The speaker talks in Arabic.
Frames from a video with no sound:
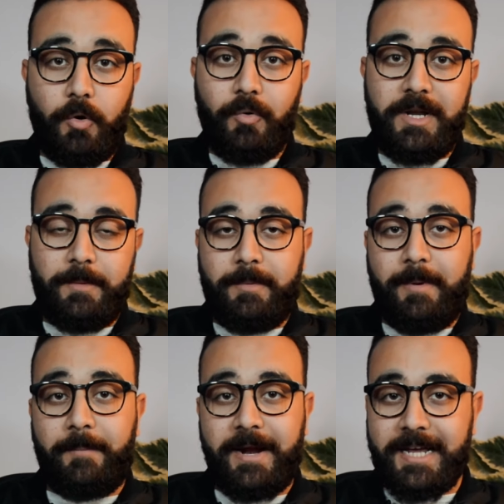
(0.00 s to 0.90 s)
هو اللي
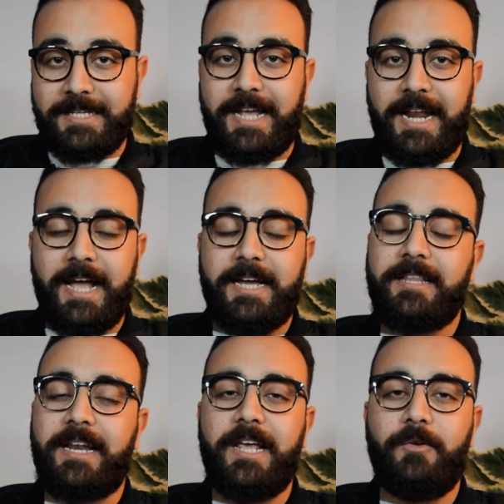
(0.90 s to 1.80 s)
بيبقى مركز على
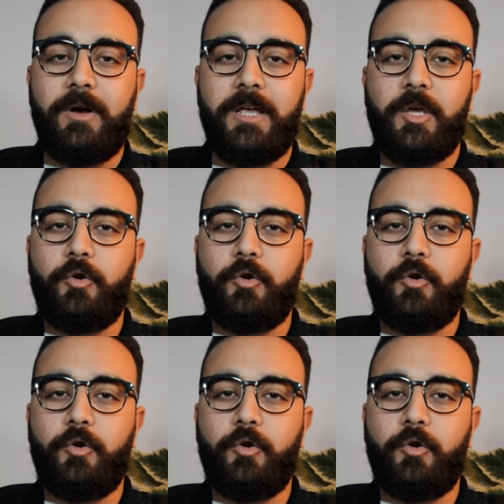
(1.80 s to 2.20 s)
الحاجات الحلوة